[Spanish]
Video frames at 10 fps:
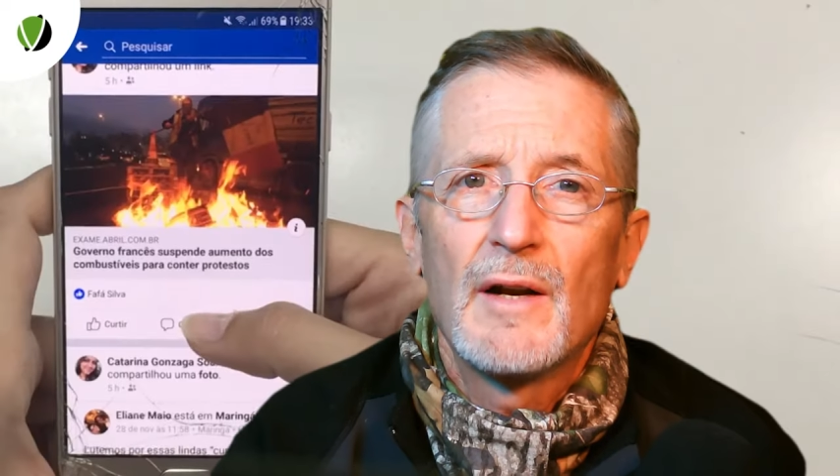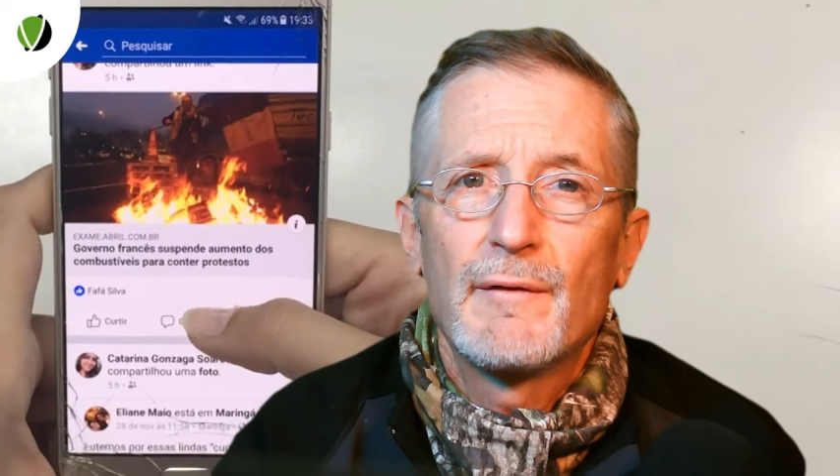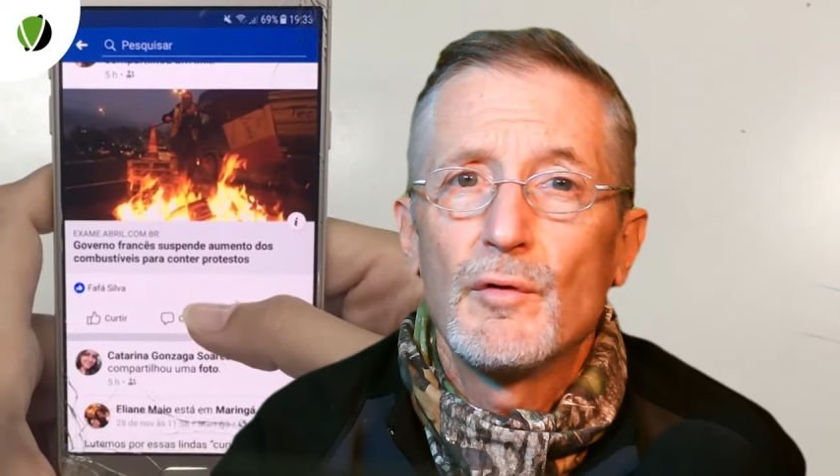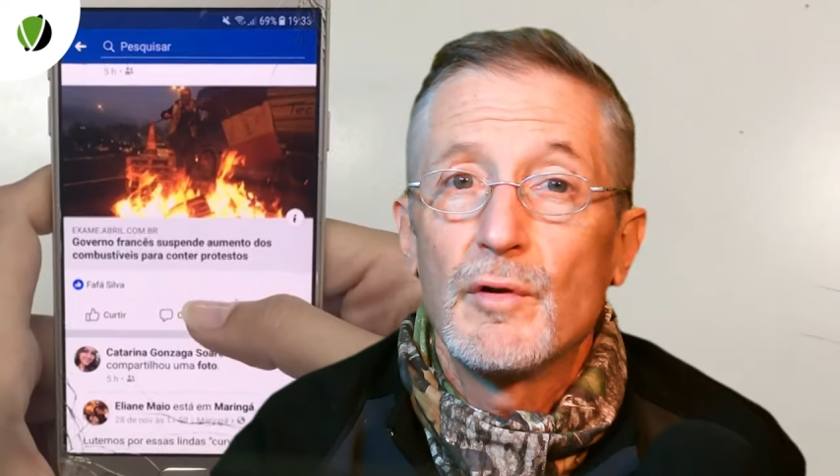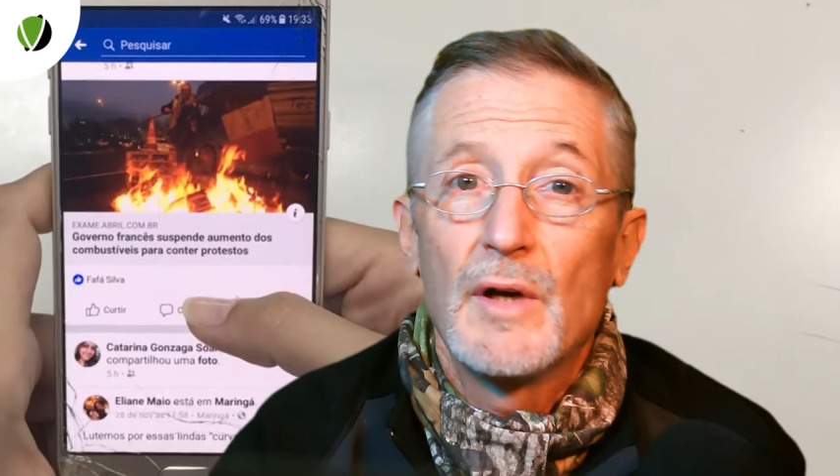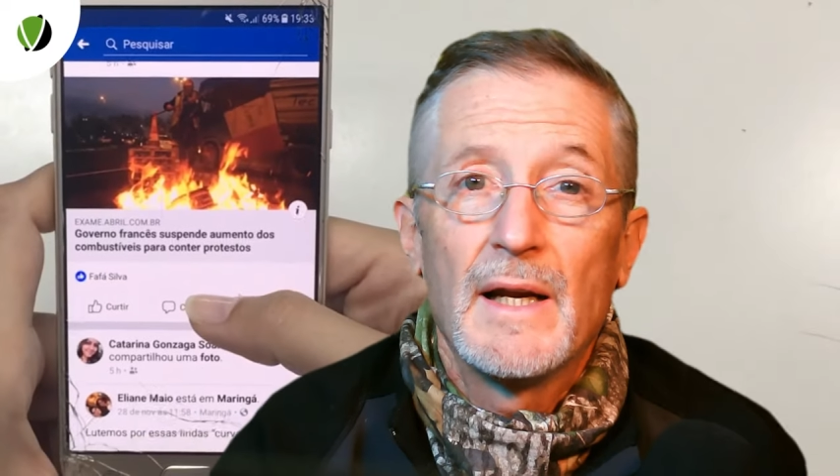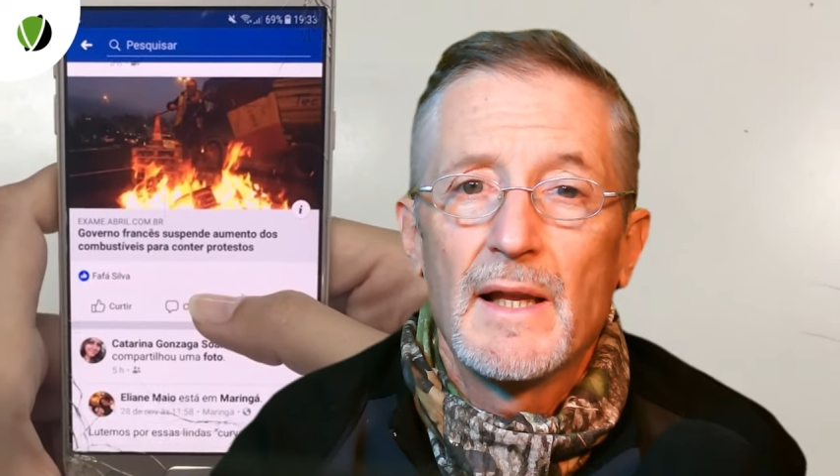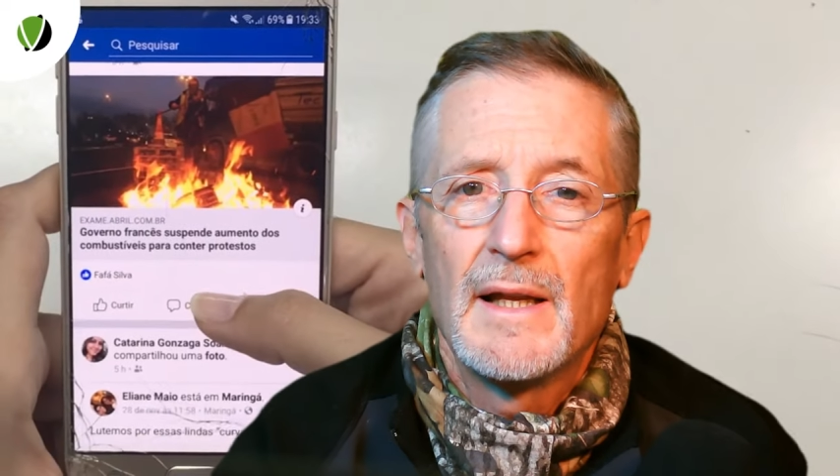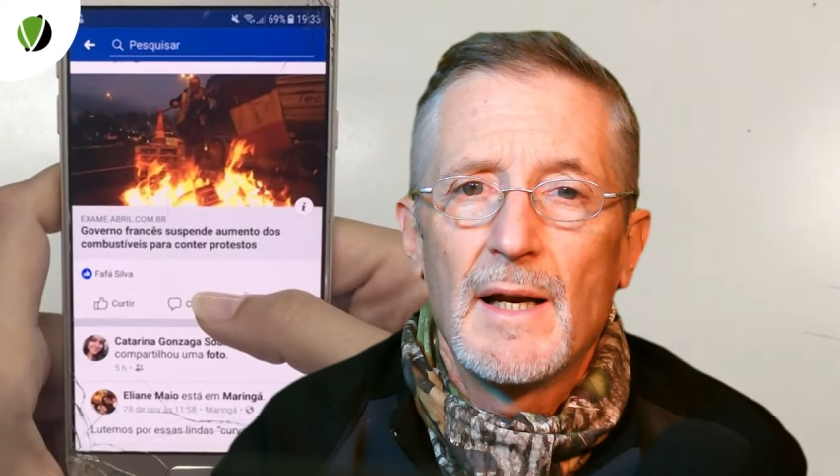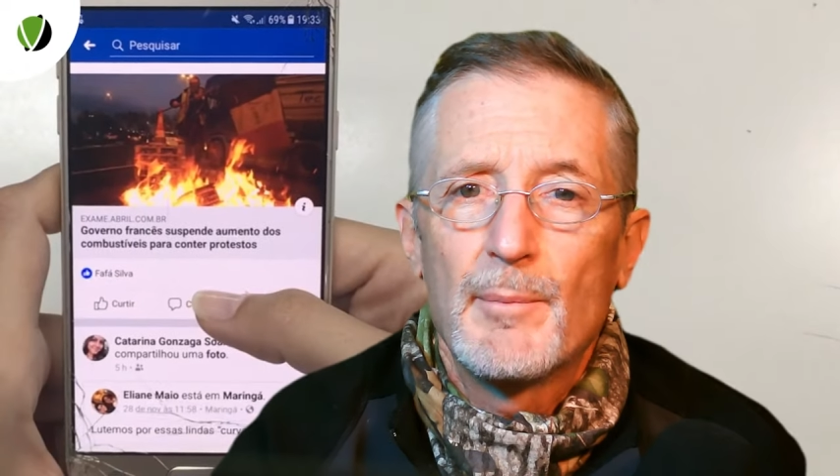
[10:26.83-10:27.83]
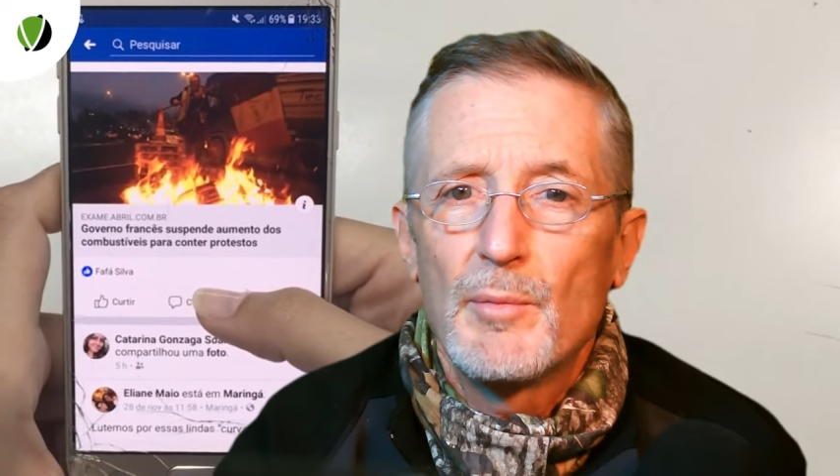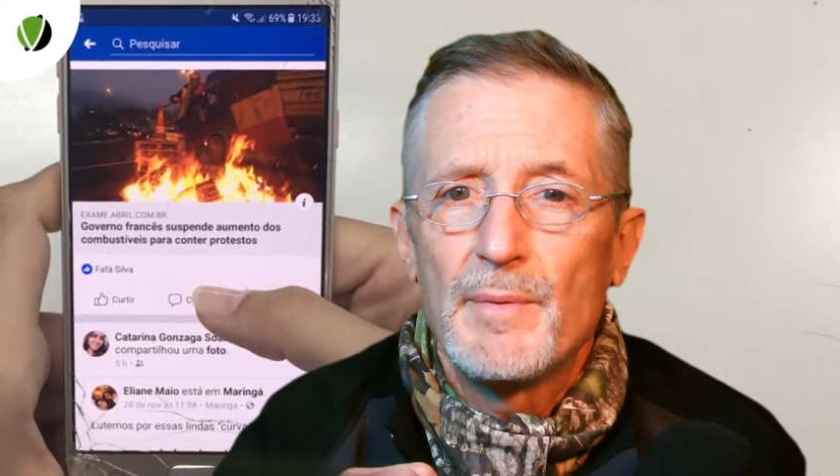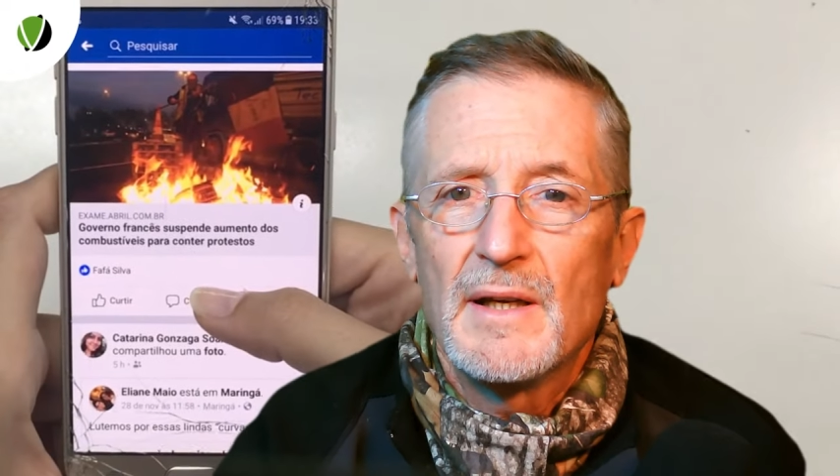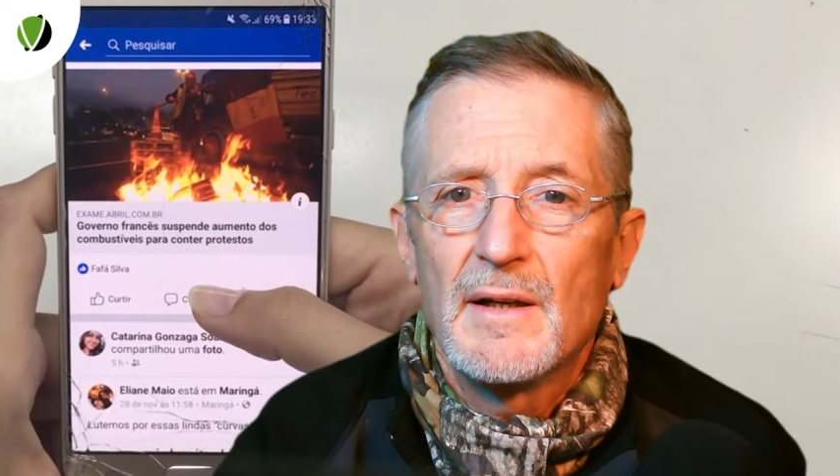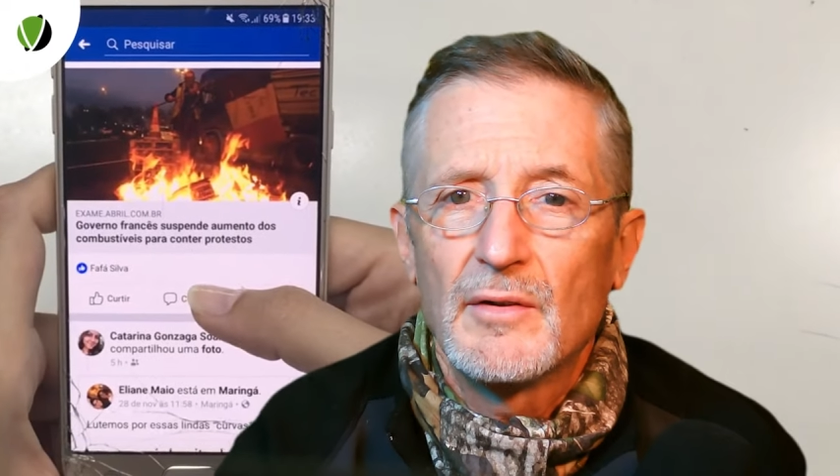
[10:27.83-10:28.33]
a la funcionalidad de la
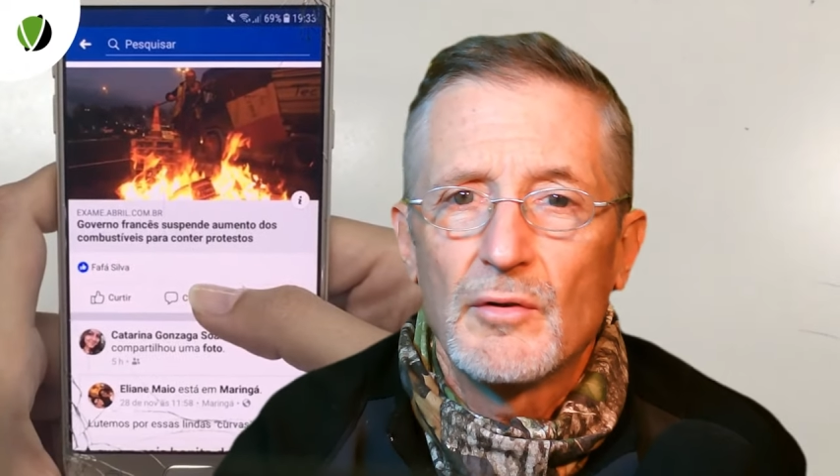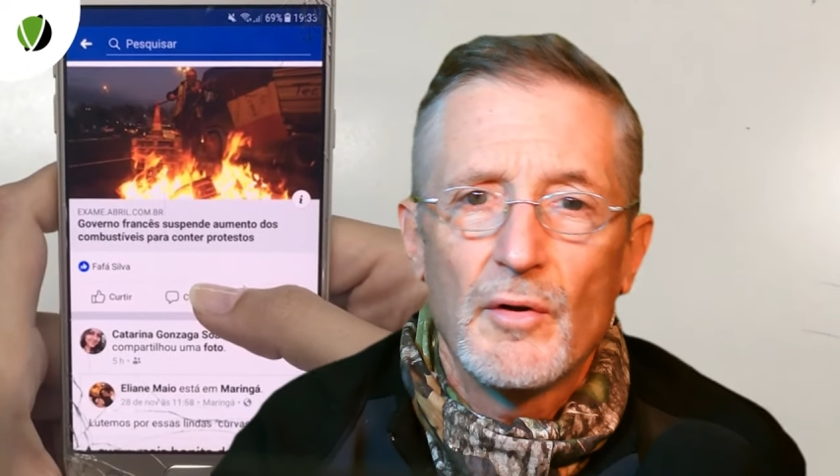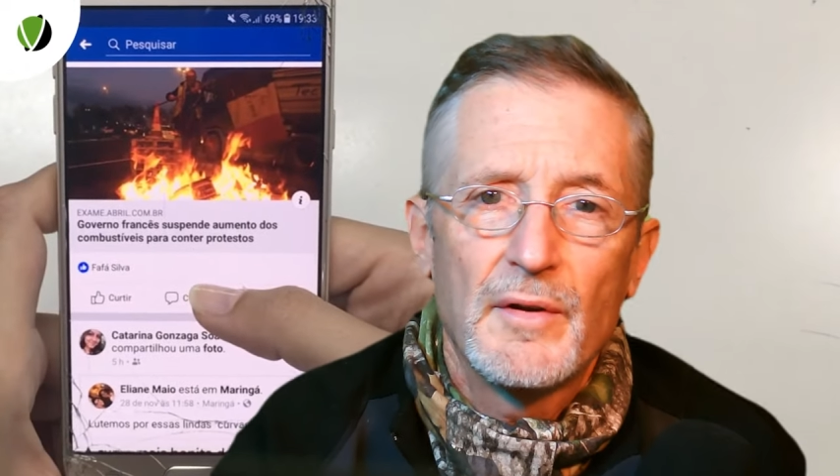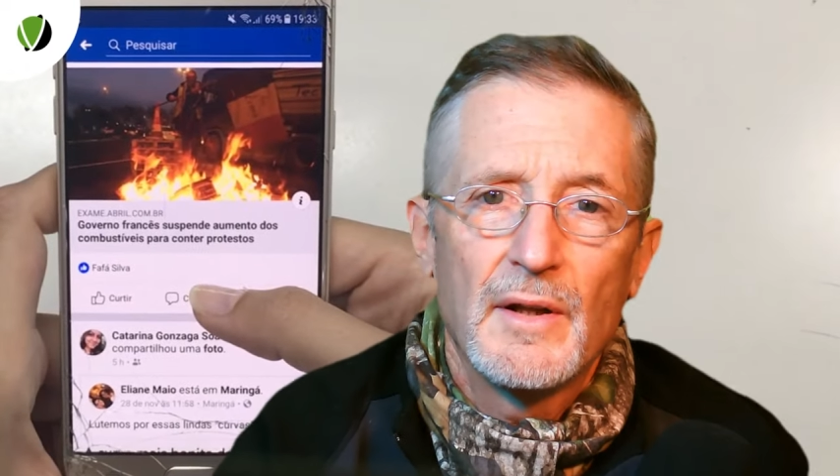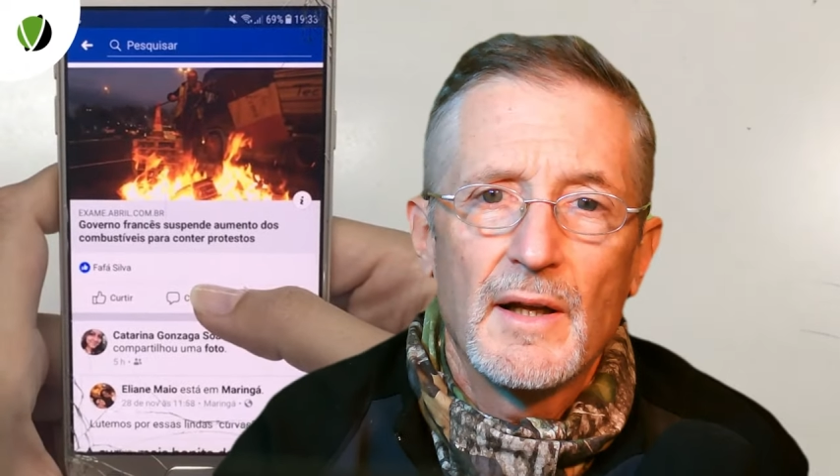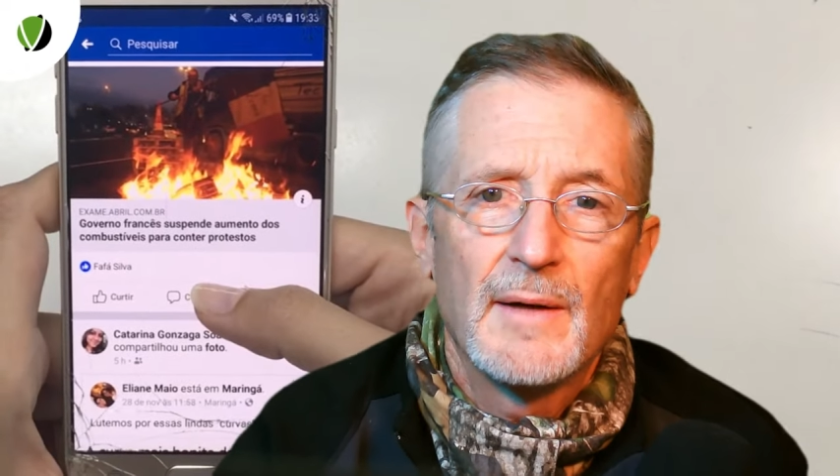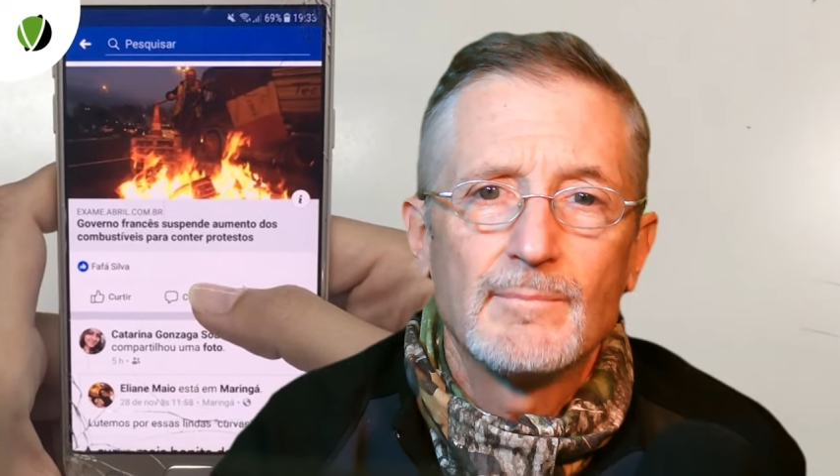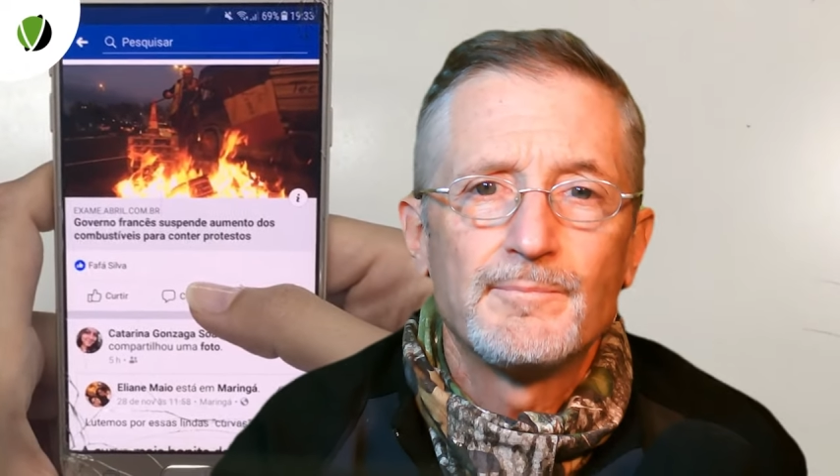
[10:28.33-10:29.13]
propia sociedad.